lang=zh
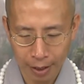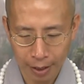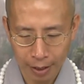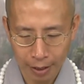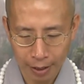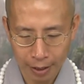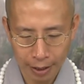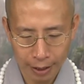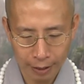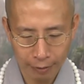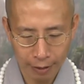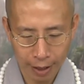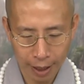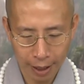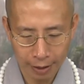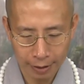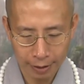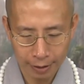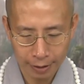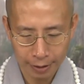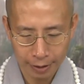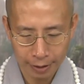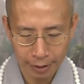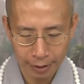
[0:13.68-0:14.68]
另外，
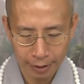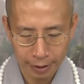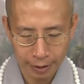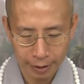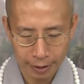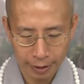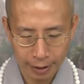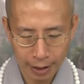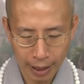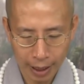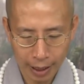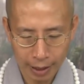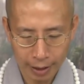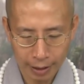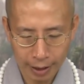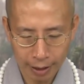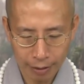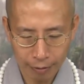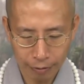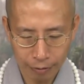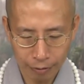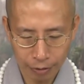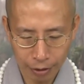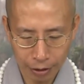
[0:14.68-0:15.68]
在
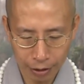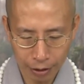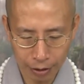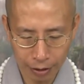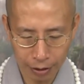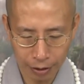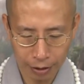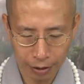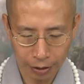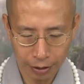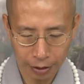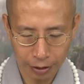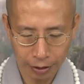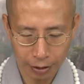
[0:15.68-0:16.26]
念佛时